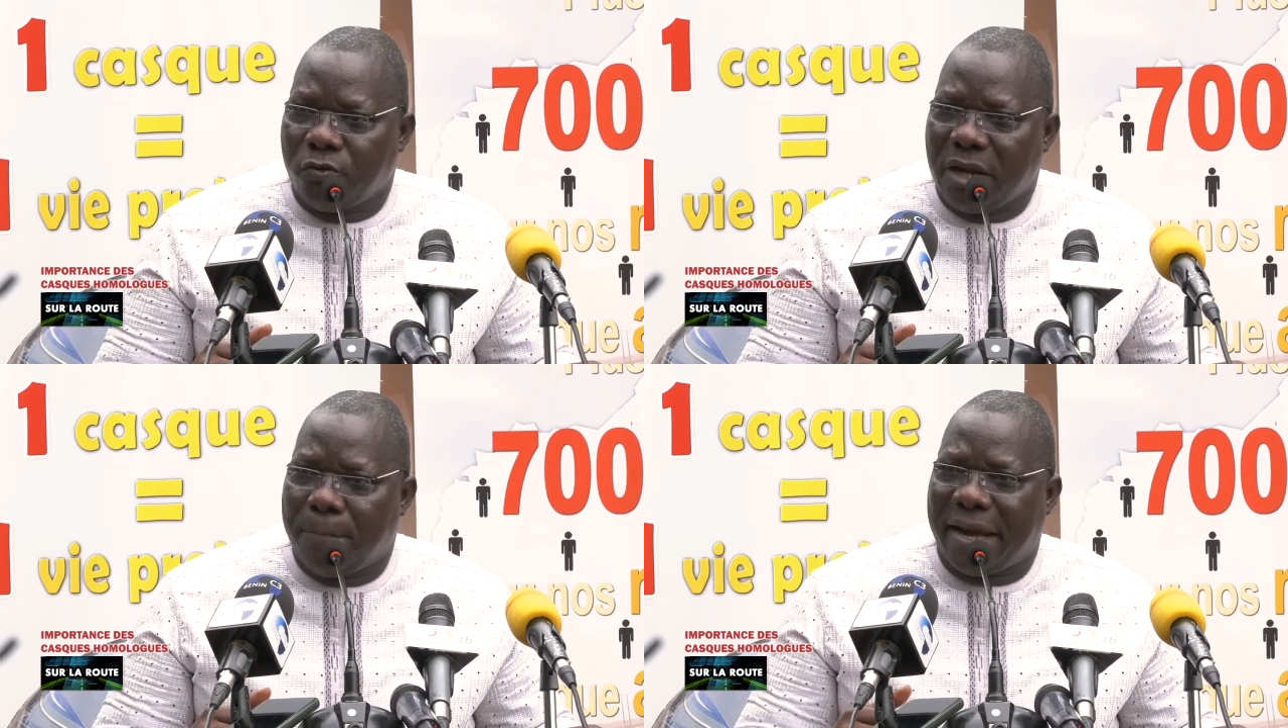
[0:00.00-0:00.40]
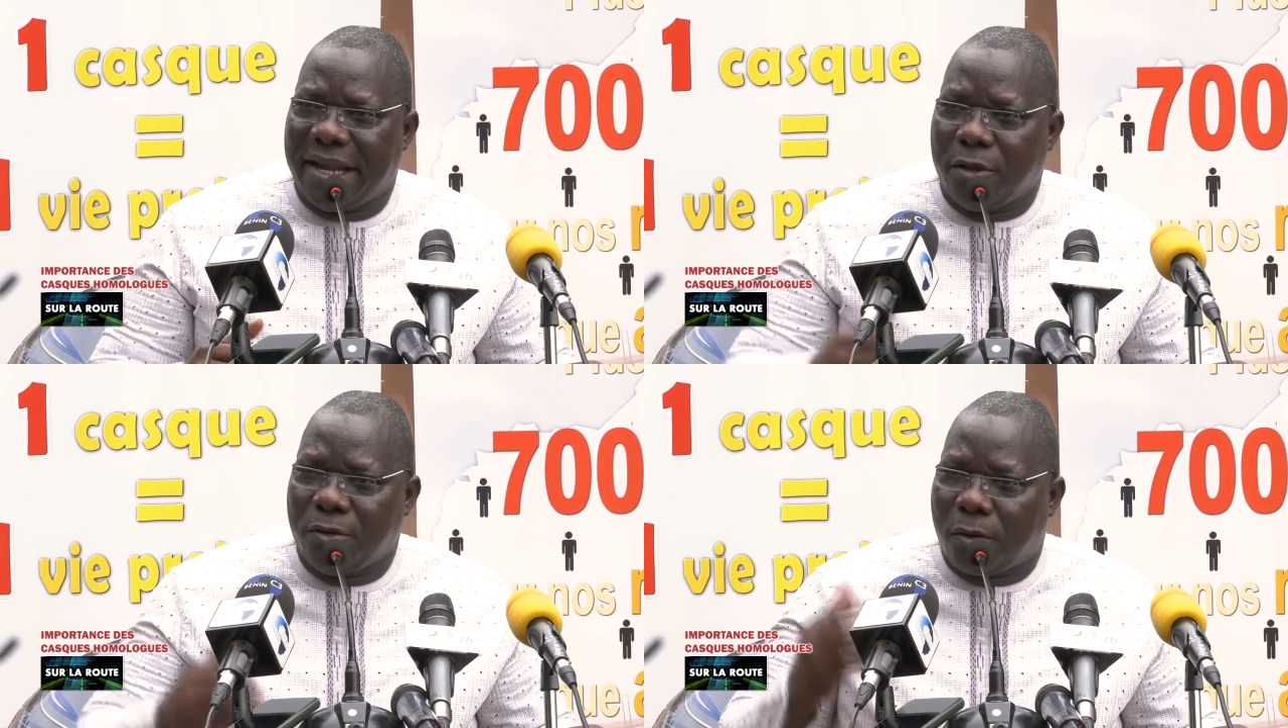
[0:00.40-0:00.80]
Je voudrais
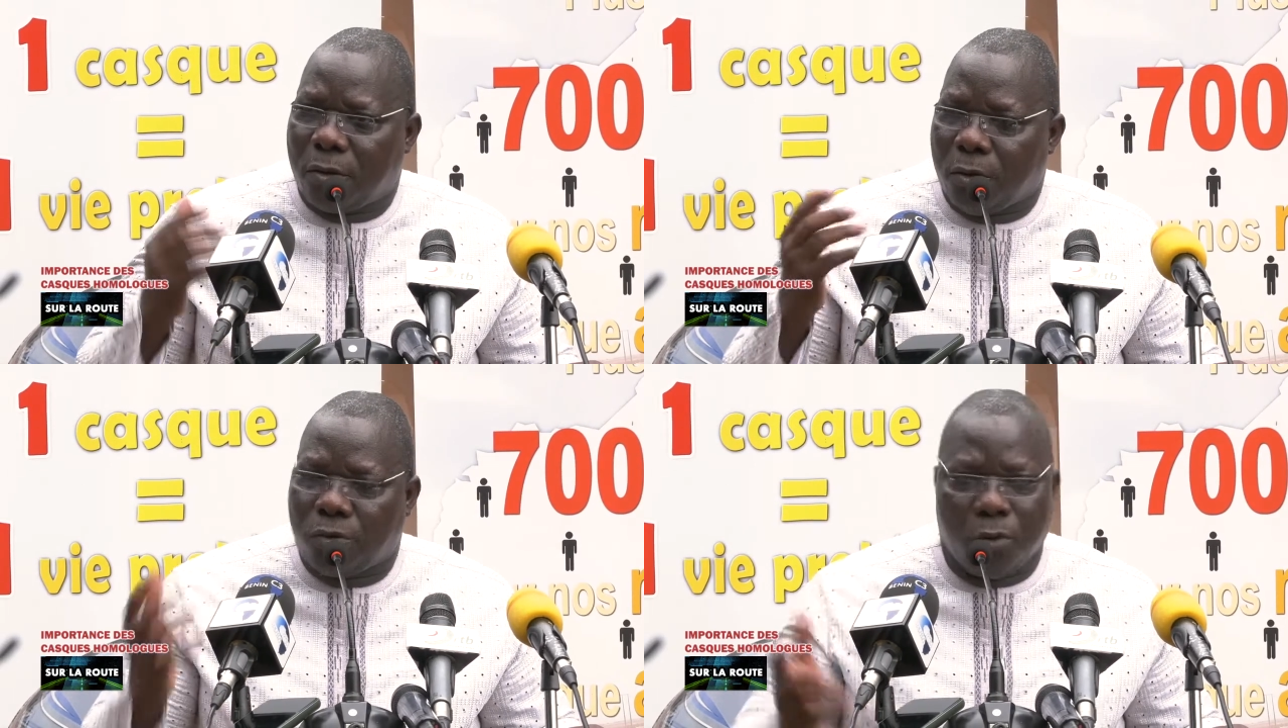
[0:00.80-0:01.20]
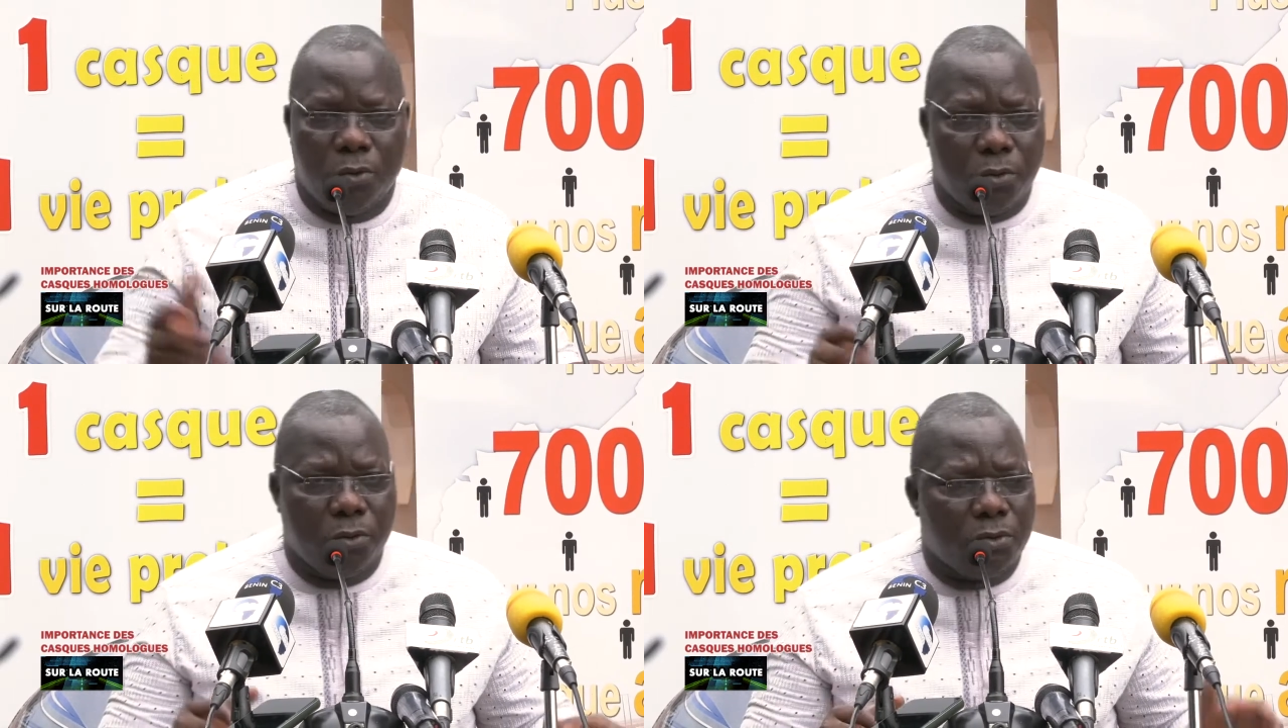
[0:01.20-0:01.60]
parler de
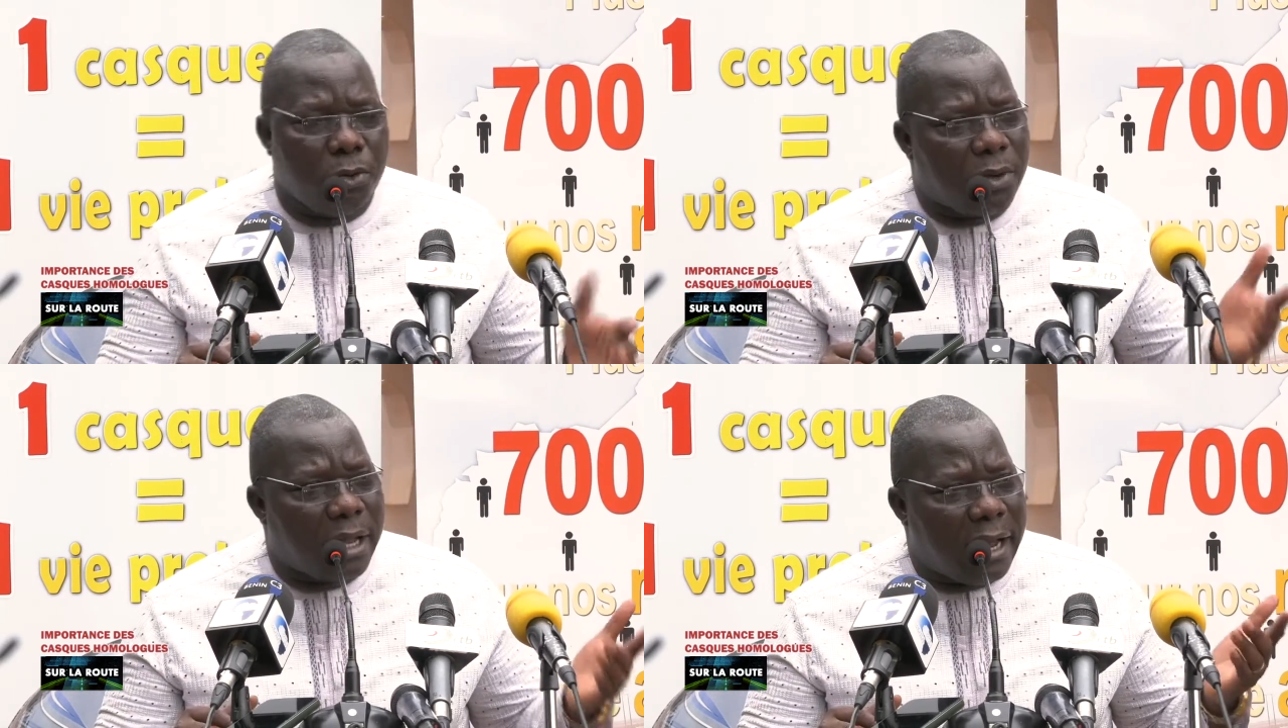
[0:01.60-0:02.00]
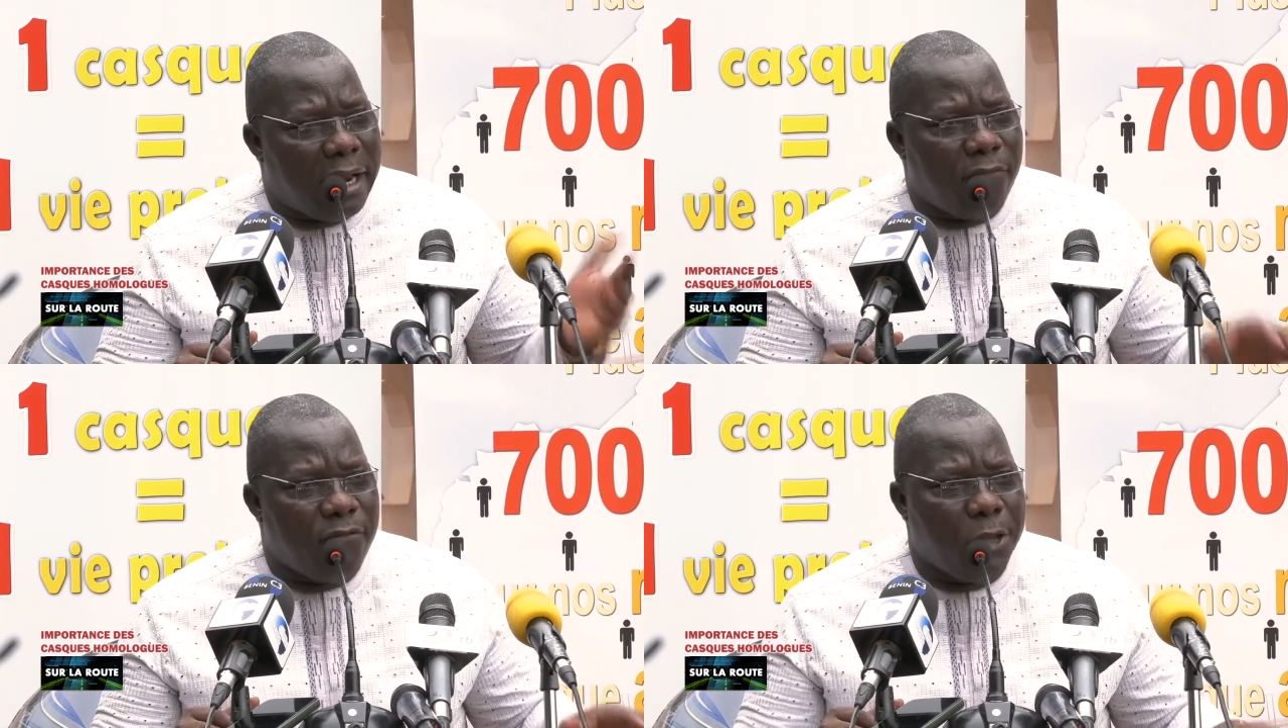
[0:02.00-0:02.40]
Cotonou, de
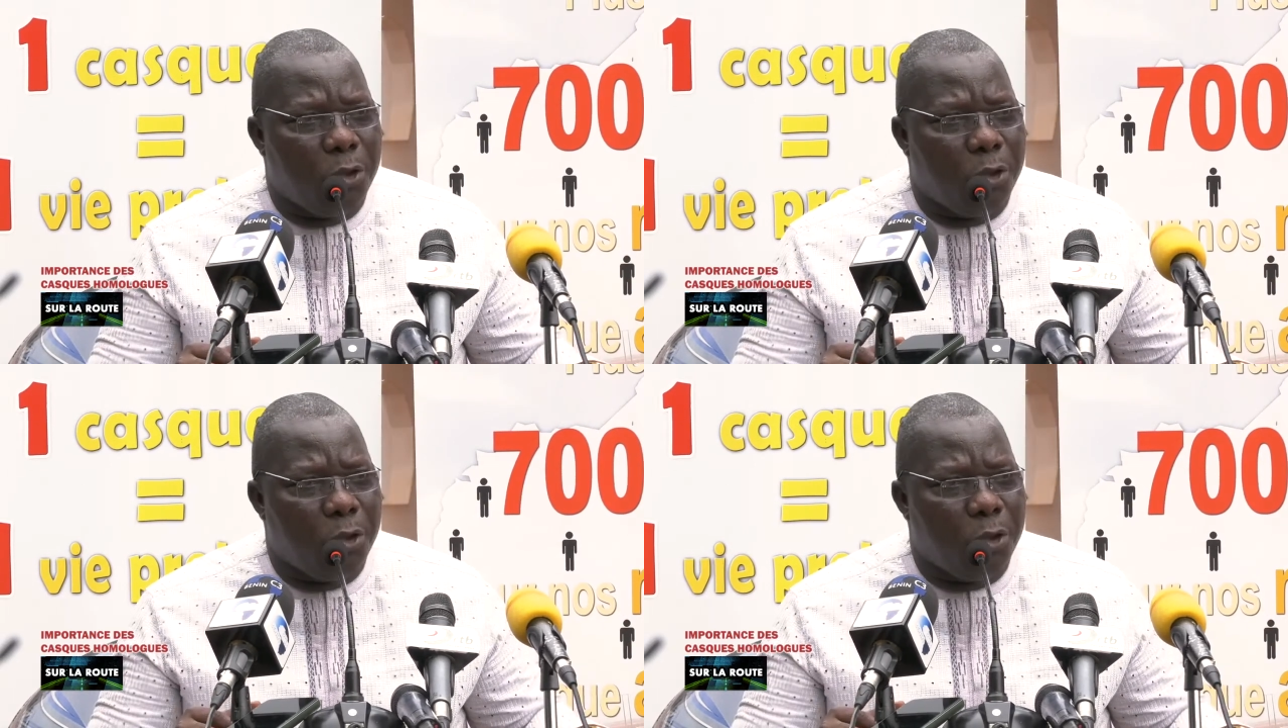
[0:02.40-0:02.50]
Calavi,